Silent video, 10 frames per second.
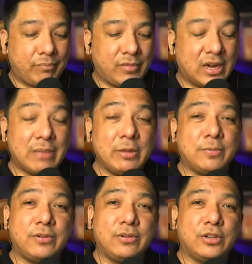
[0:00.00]
marami
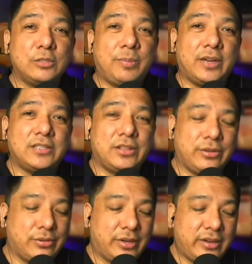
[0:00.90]
pong conspiracy
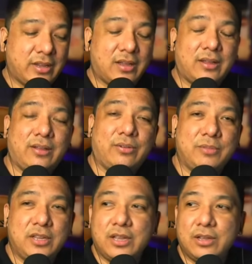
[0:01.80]
theory na
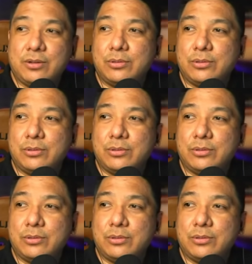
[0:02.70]
umiikot